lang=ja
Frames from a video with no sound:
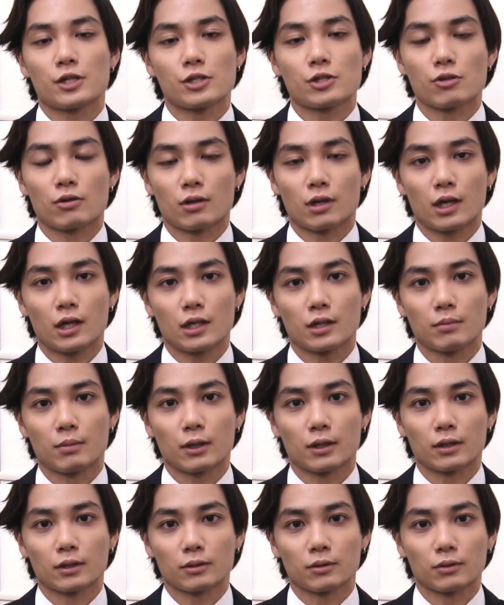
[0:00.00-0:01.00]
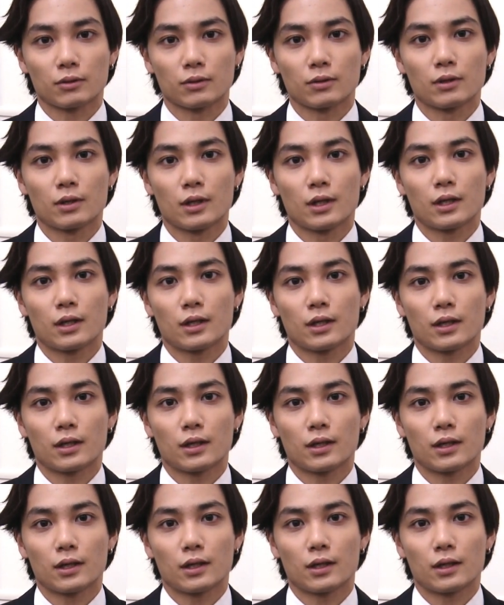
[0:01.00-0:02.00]
秘書貝原と、
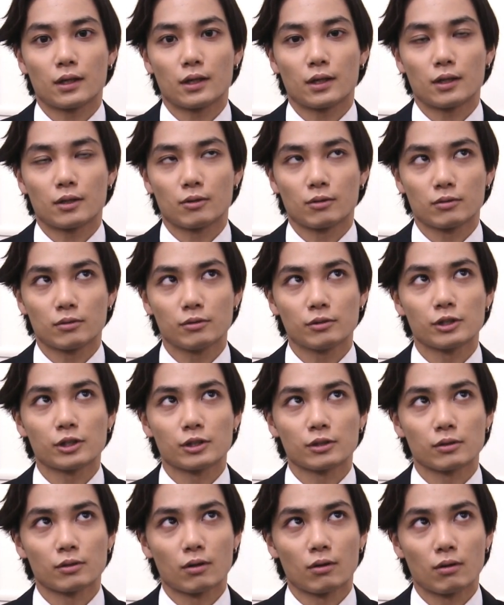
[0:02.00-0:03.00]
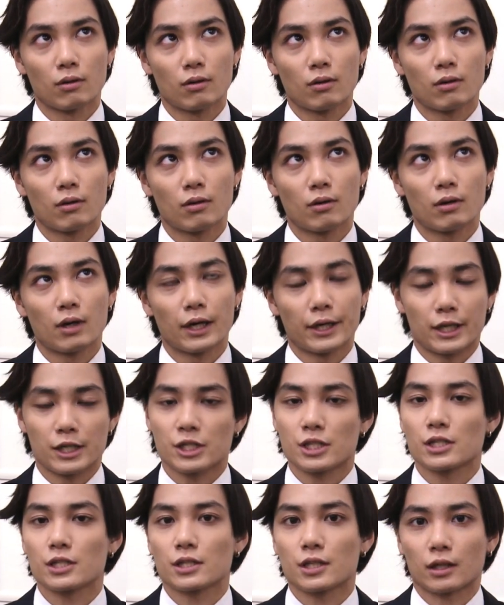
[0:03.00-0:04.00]
えー、6人の怪
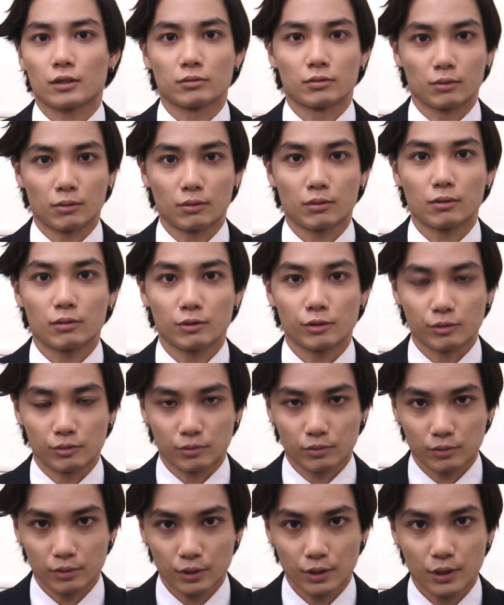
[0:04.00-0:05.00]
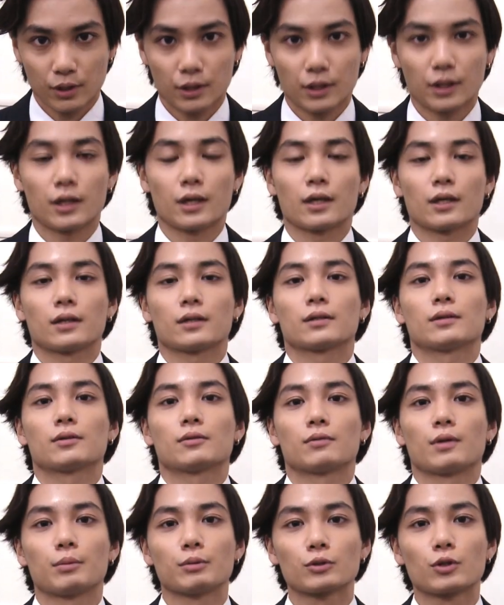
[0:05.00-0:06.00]
しい客という、
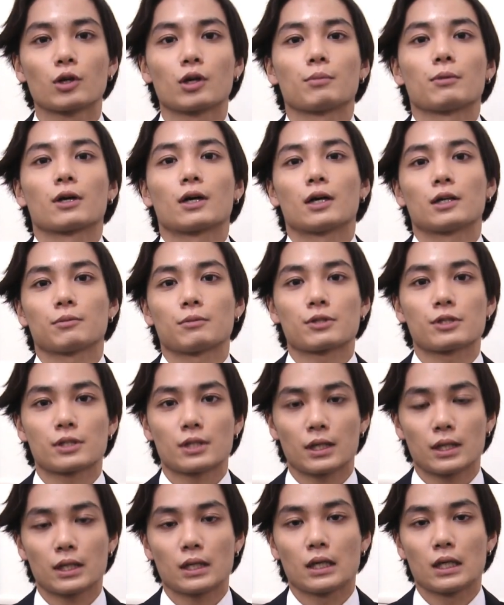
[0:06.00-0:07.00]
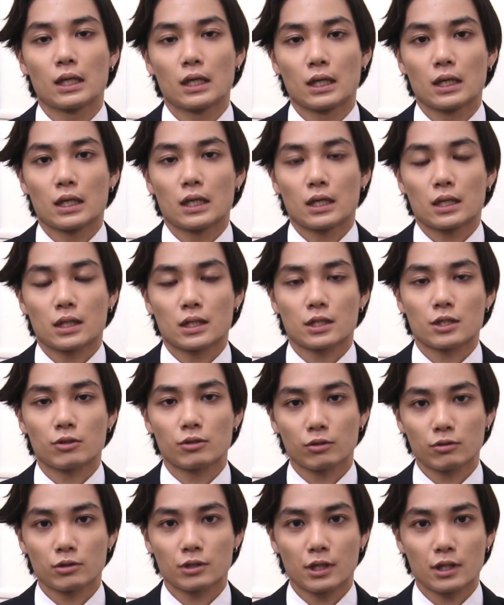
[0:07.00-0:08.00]
えー、ウェブドラマがありましてそ
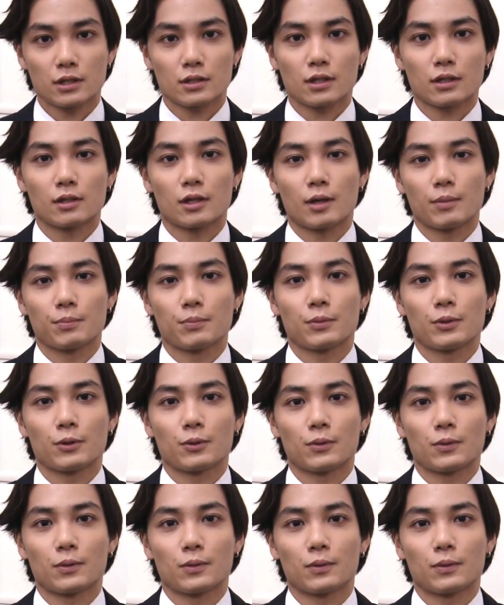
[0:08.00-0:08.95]
れの制作発表